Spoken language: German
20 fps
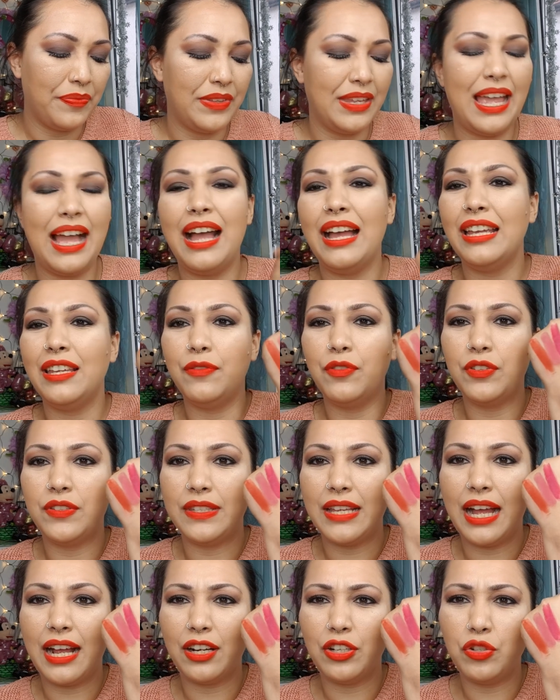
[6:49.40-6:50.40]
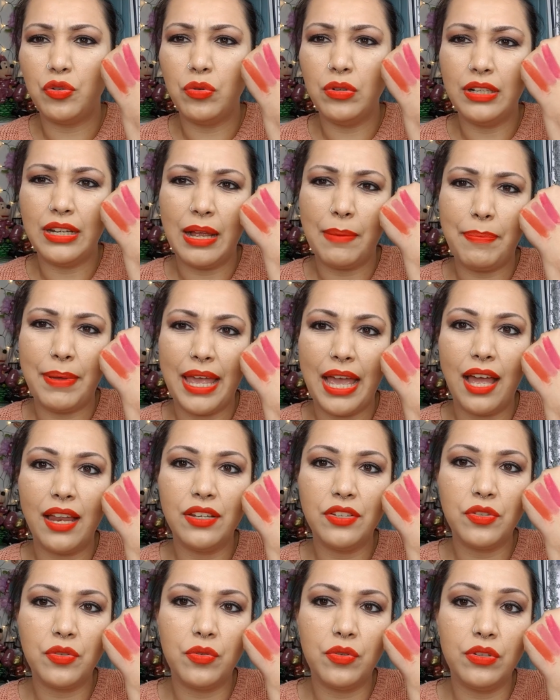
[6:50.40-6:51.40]
ja, ich würde sagen, dunkler
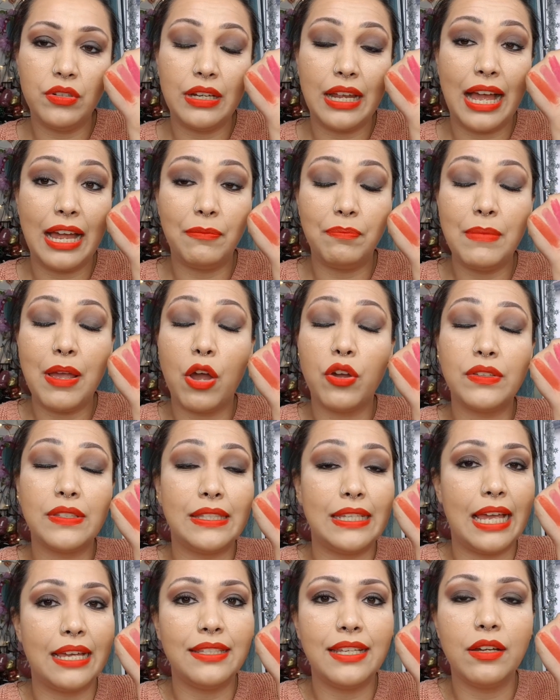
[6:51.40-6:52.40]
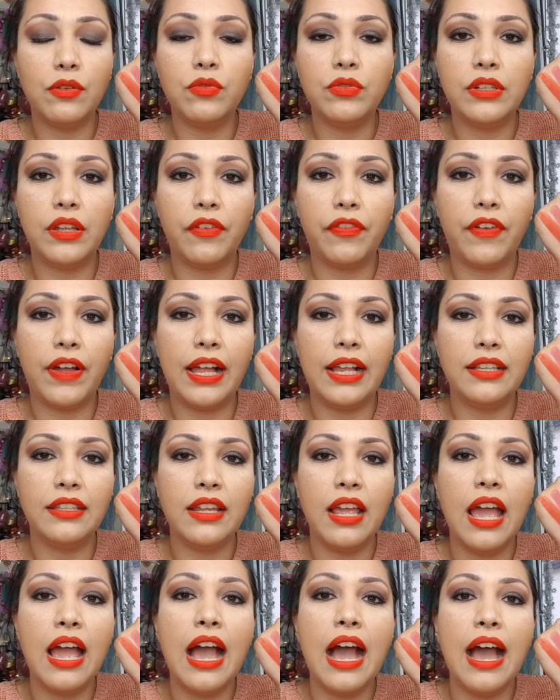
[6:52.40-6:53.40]
Bärenton hat mir auch sehr, sehr gut gefallen.